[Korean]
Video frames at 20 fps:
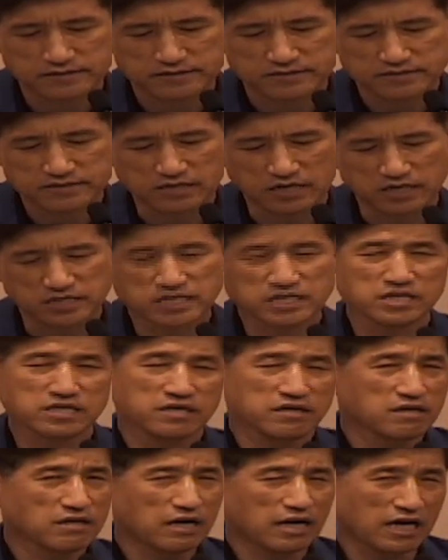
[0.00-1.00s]
자,
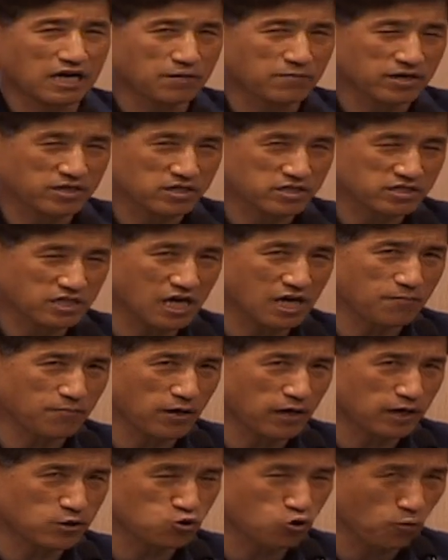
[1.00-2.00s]
이, 아까 말했죠.
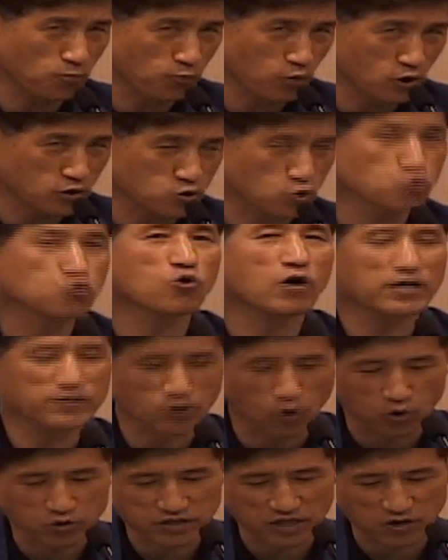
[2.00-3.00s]
셈의 족보에서 누가
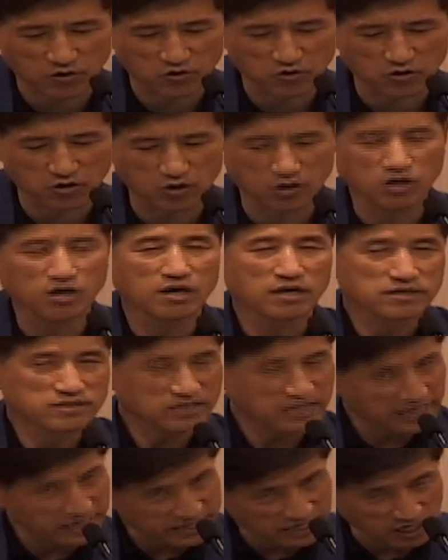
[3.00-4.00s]
나온다고요?
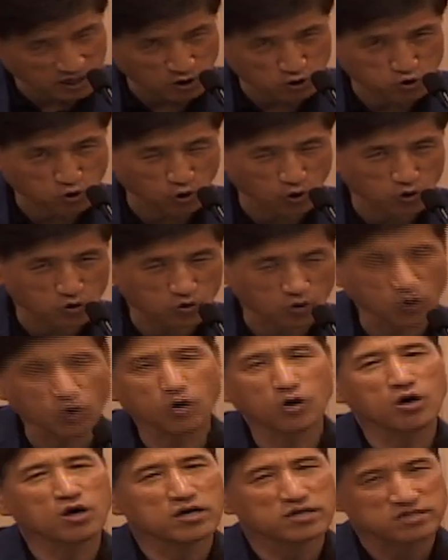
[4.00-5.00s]
데라가
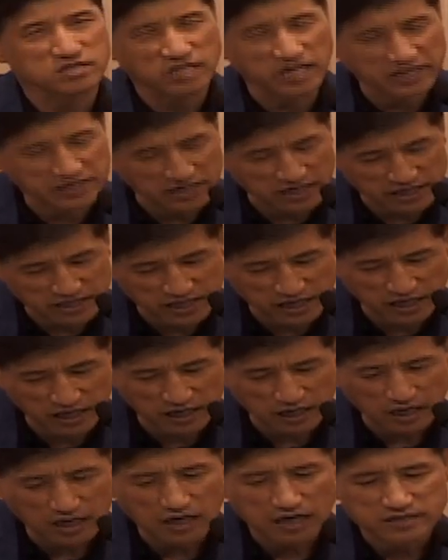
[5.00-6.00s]
나고
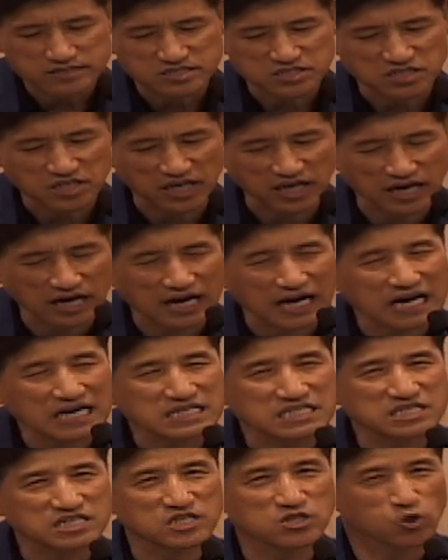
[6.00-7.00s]
데라의 세
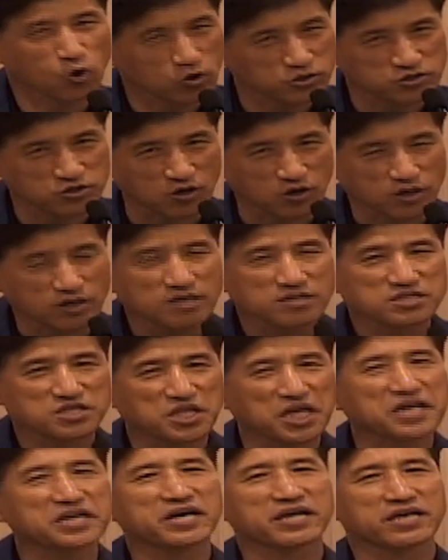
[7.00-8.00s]
아들이 나죠
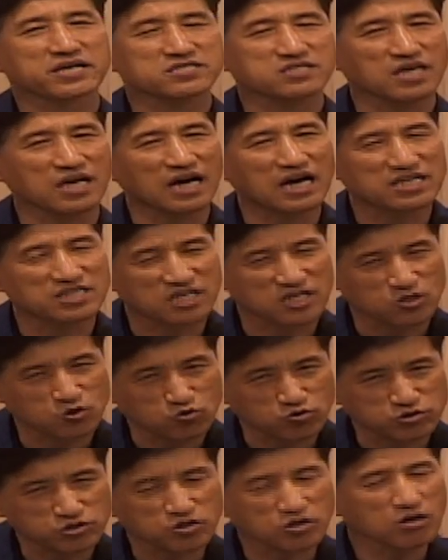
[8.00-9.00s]
데라의 세 아들이
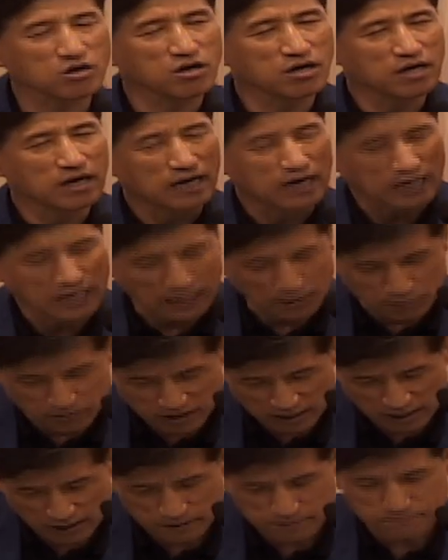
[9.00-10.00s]
누구죠?
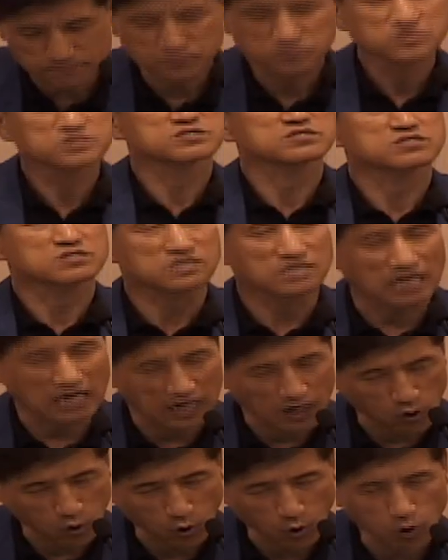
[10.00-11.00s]
아브라함,
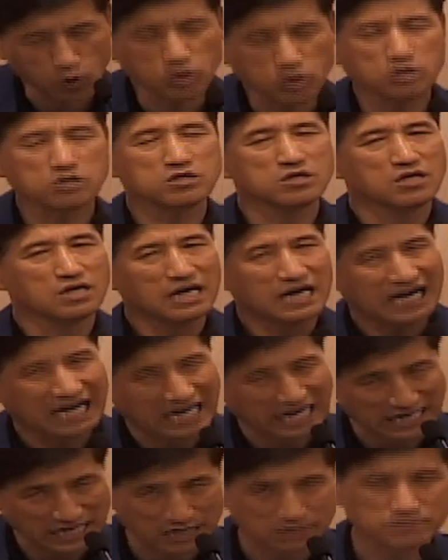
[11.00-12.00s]
나홀,
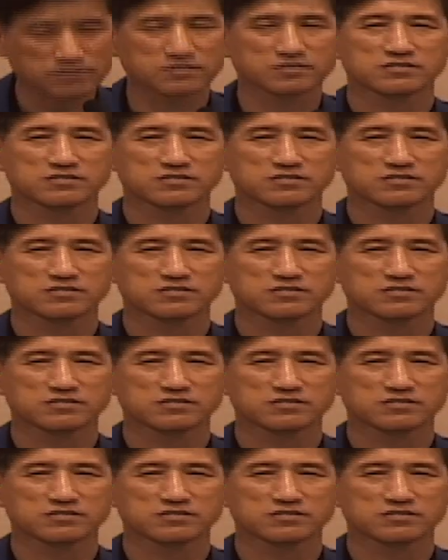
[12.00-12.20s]
하랑.